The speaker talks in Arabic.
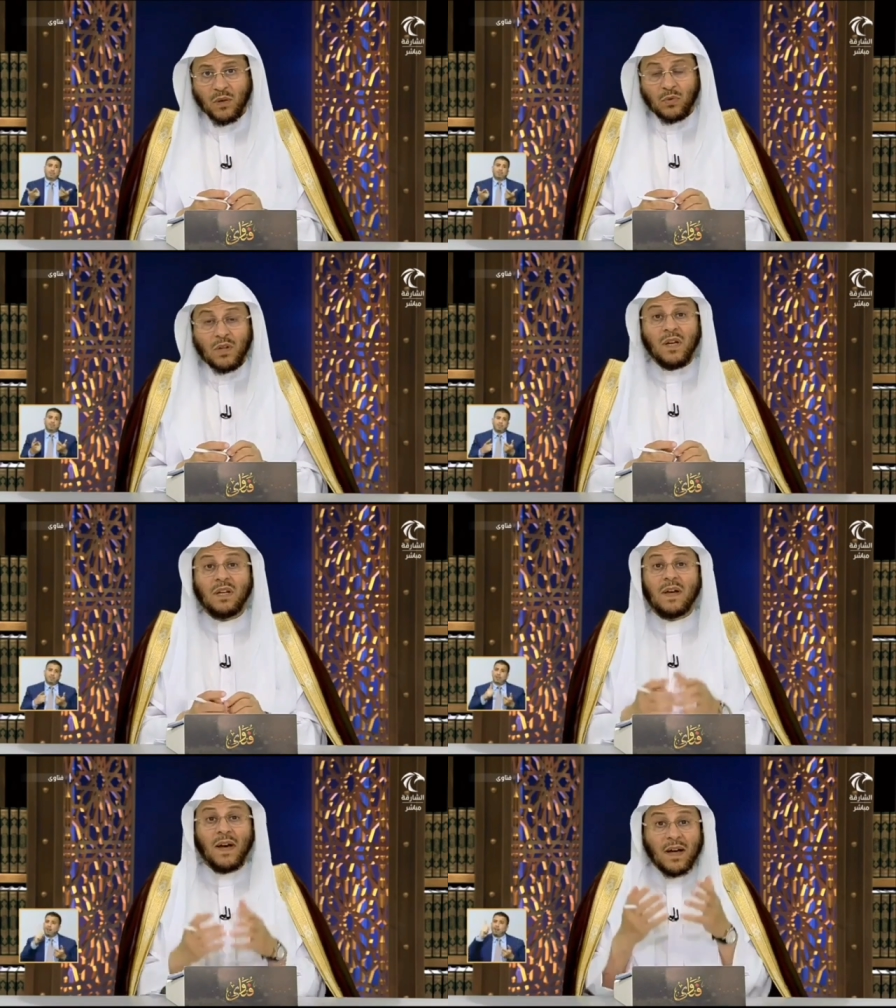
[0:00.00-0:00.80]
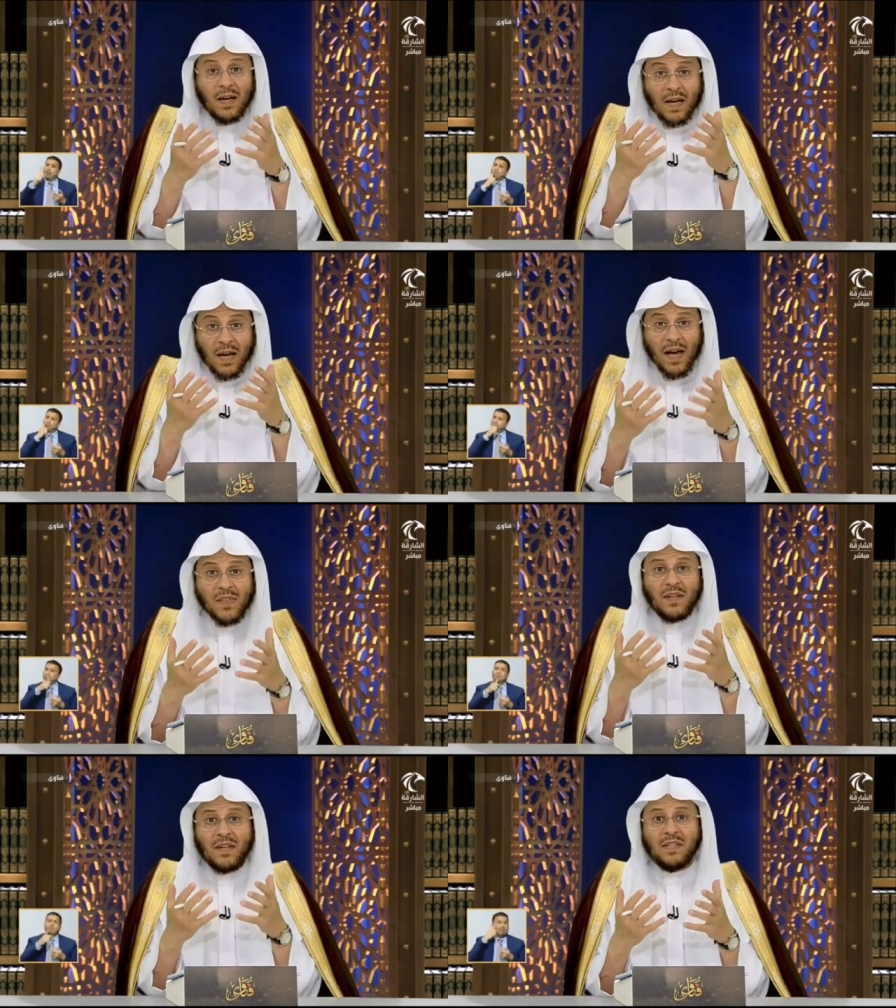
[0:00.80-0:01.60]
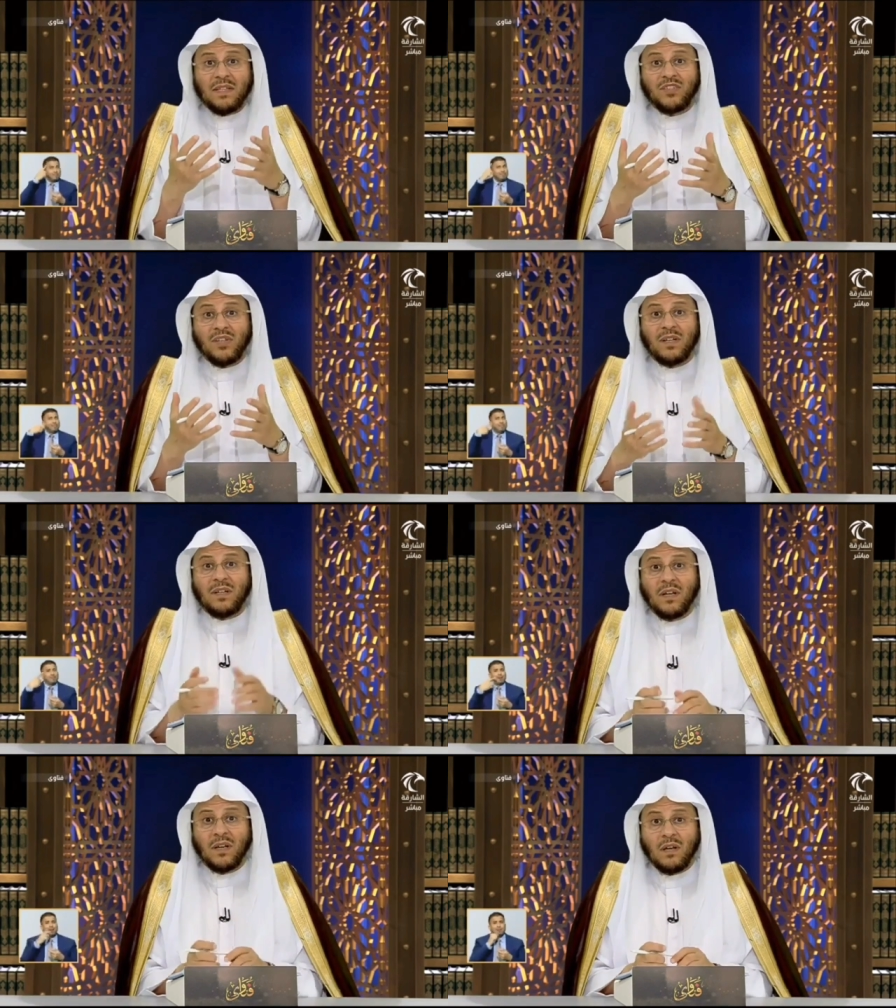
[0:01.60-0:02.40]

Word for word: ولذلك هذا الذي يجعل